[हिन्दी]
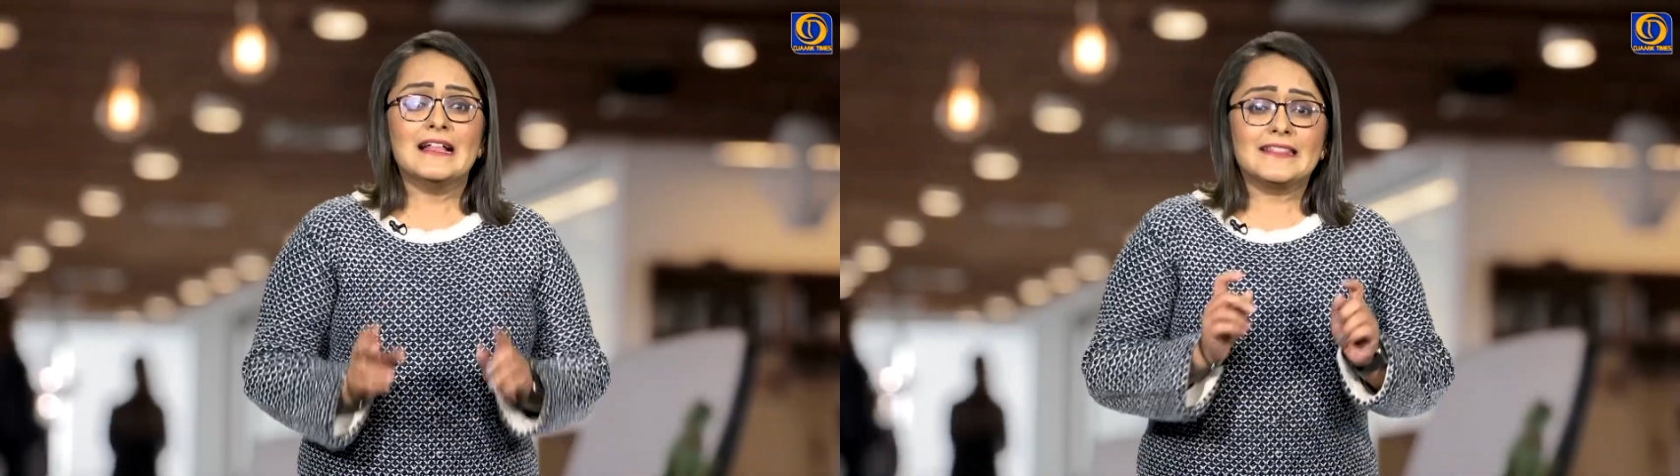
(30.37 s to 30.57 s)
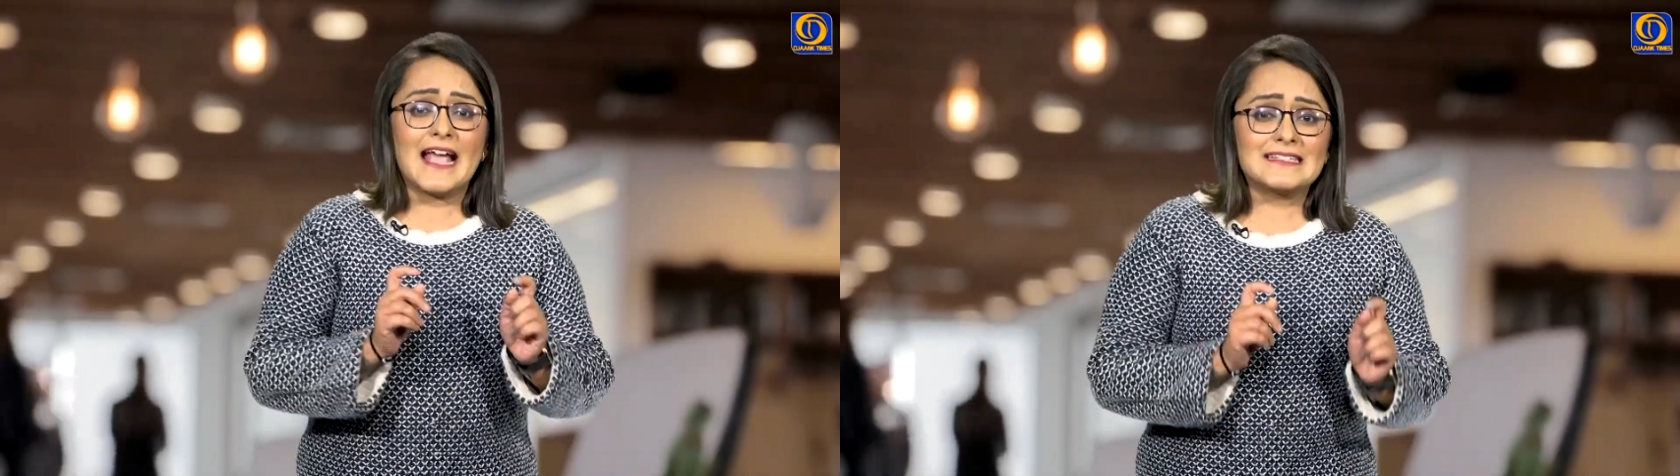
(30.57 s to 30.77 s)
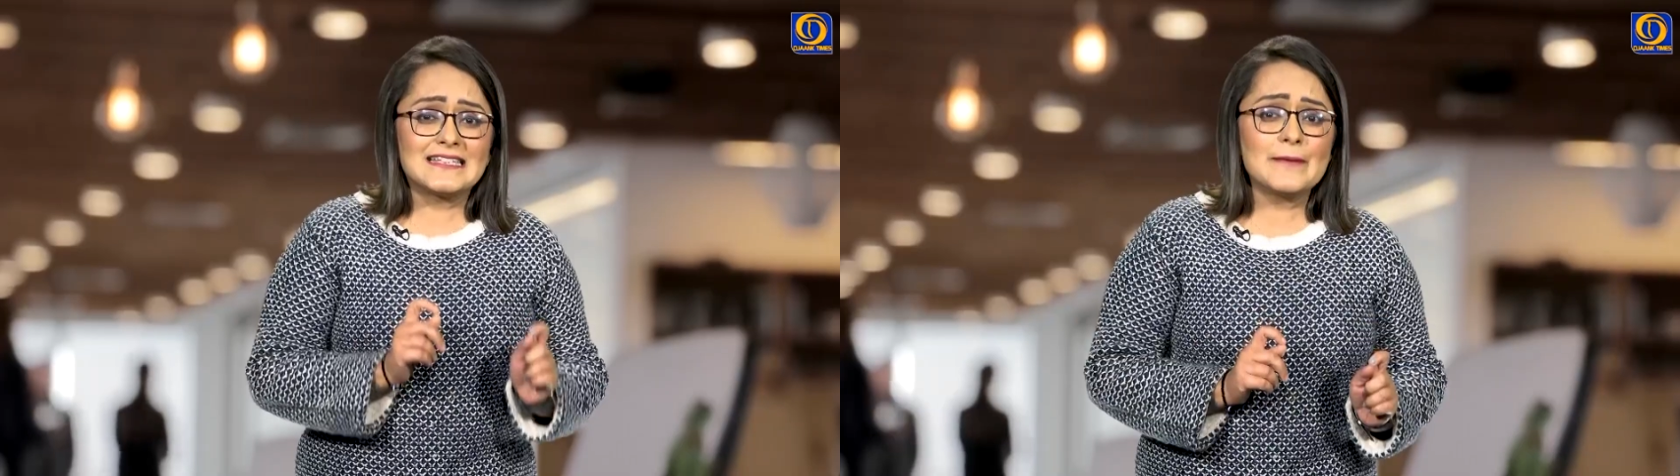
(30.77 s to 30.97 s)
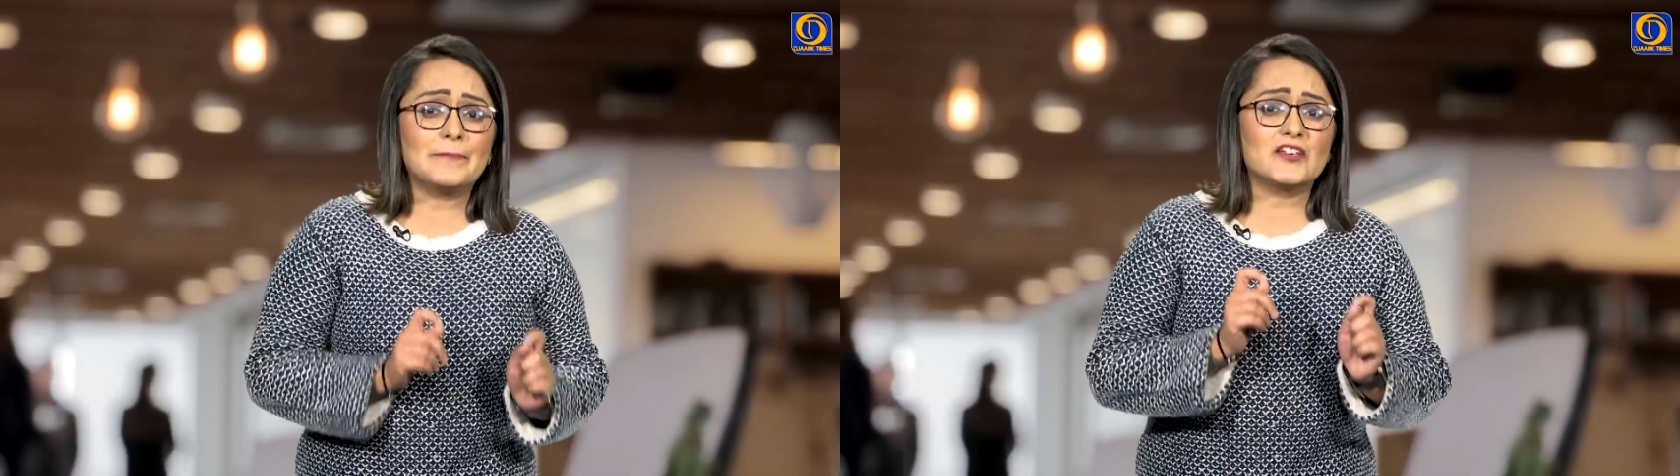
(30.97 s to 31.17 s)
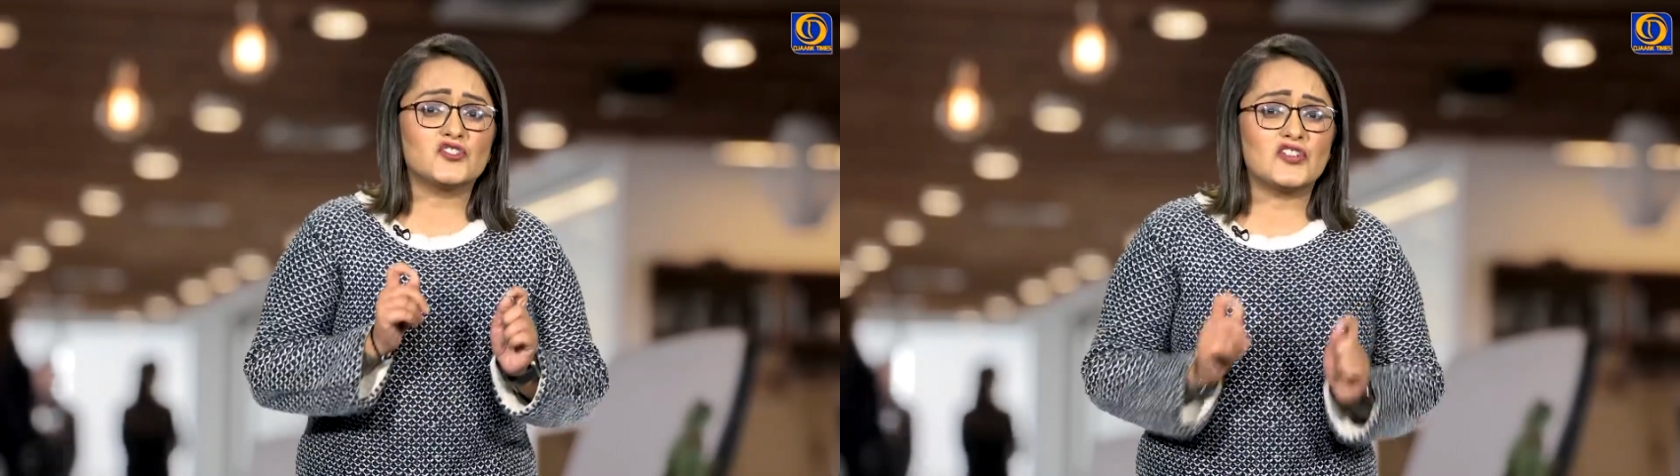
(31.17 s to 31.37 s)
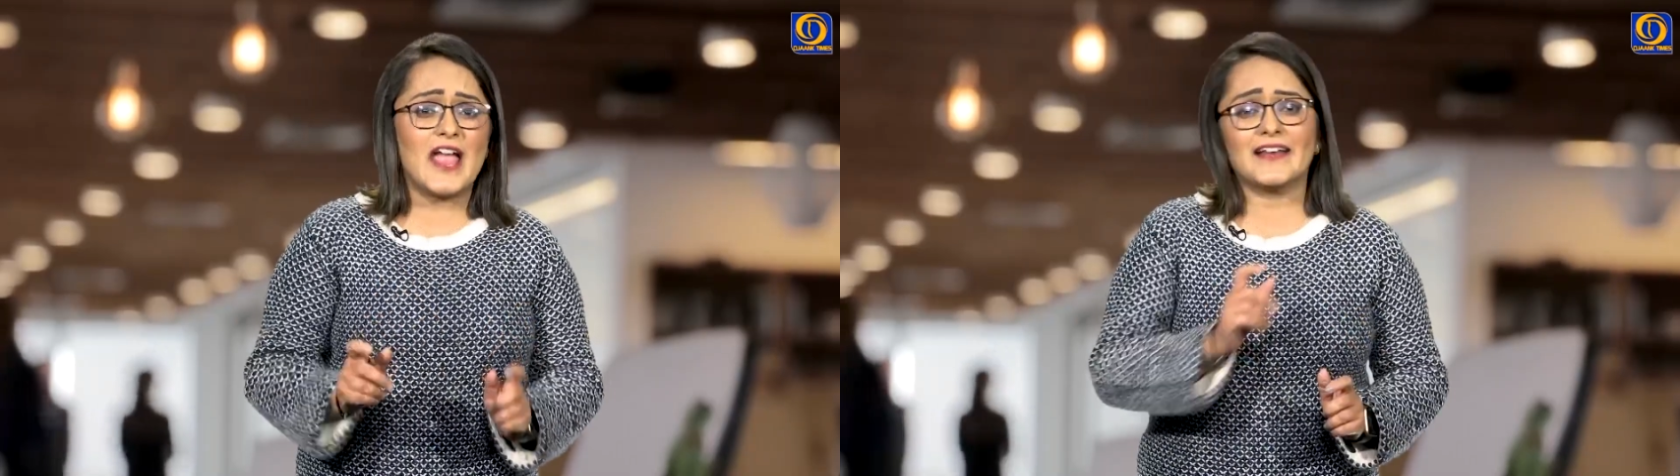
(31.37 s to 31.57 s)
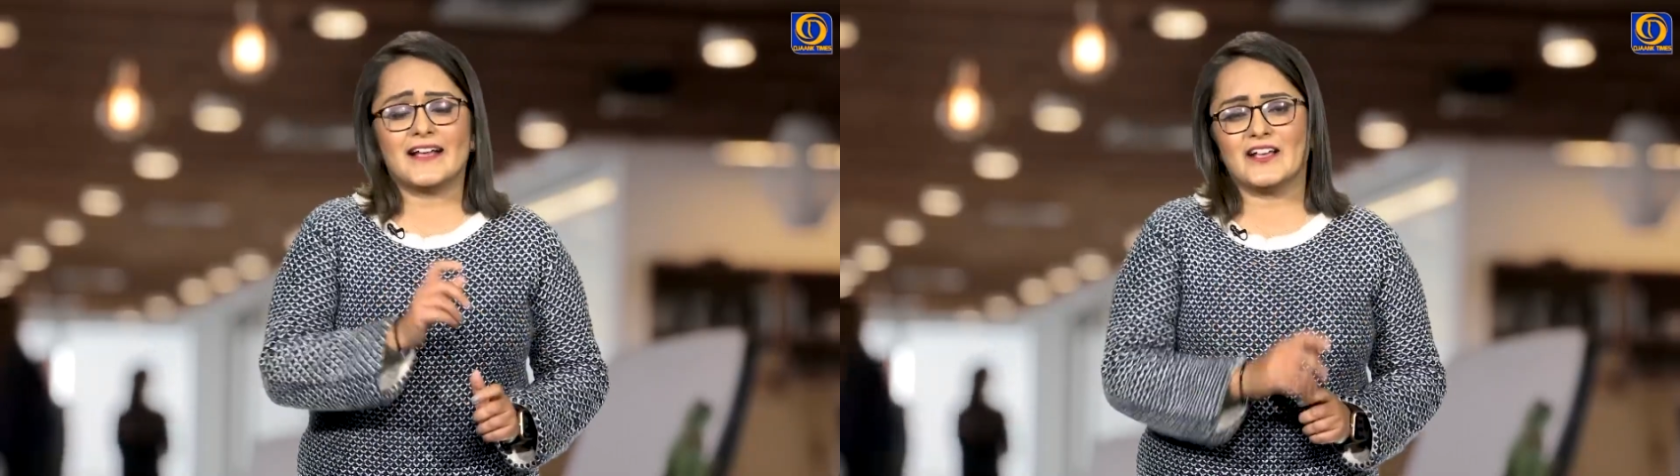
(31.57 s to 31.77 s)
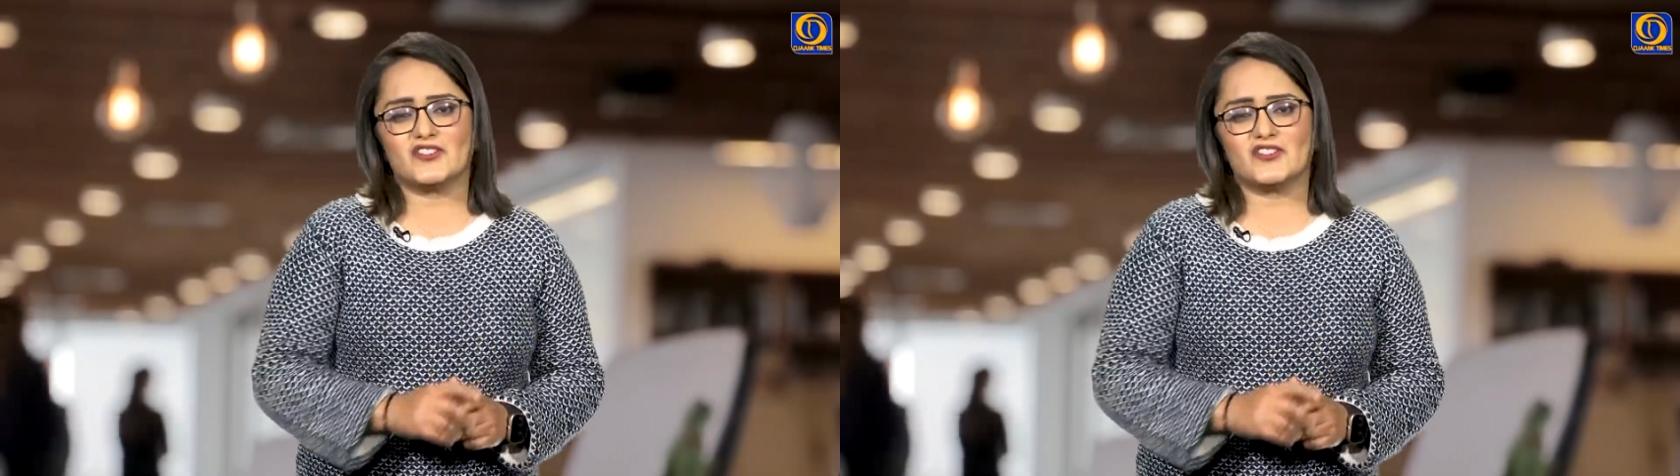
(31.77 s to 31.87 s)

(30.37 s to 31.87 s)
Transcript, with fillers: तहजीब के शहर कहे